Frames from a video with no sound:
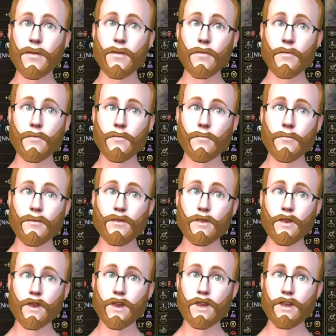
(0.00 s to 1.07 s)

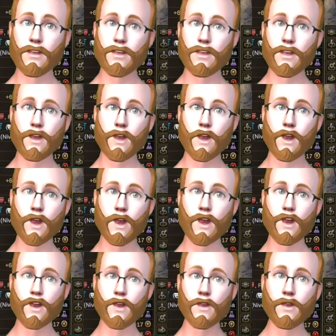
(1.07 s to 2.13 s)
de,
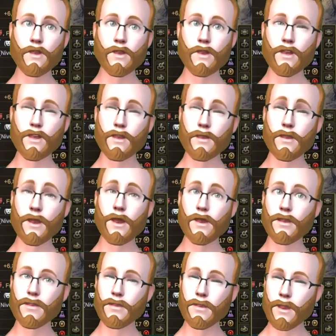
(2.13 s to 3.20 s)
comment dire,
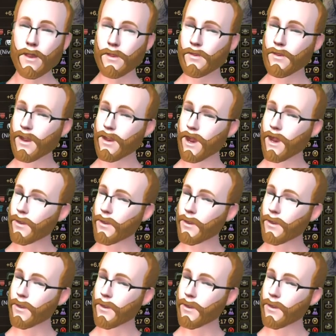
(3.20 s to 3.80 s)
euh, de